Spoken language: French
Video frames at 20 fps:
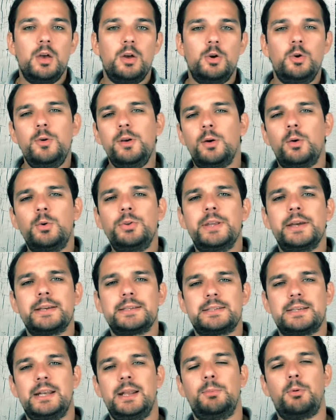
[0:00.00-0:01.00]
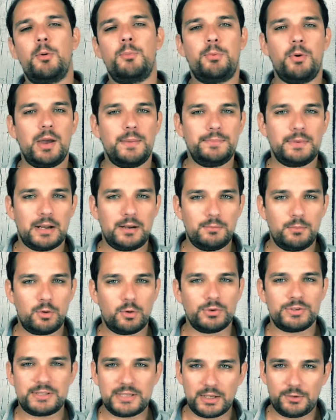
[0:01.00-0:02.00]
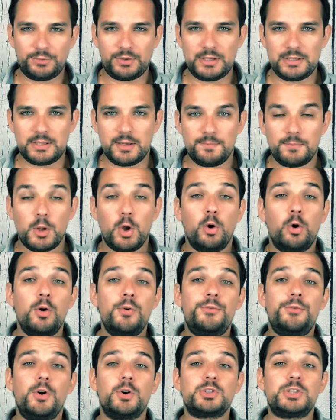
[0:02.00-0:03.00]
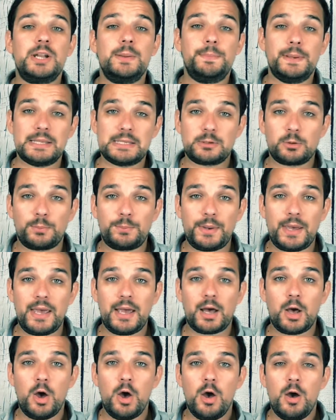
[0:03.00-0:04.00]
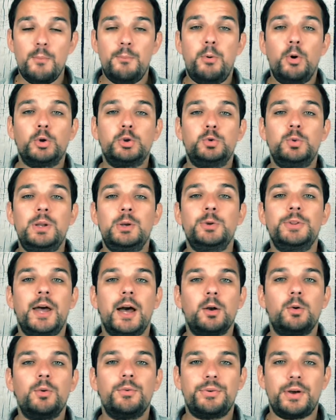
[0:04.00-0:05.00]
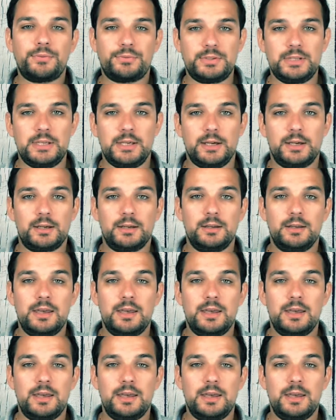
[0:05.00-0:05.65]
Le héros d'un célèbre poème allemand, Siegfried, reforge l'épée de son père pour tuer le dragon Fafnir,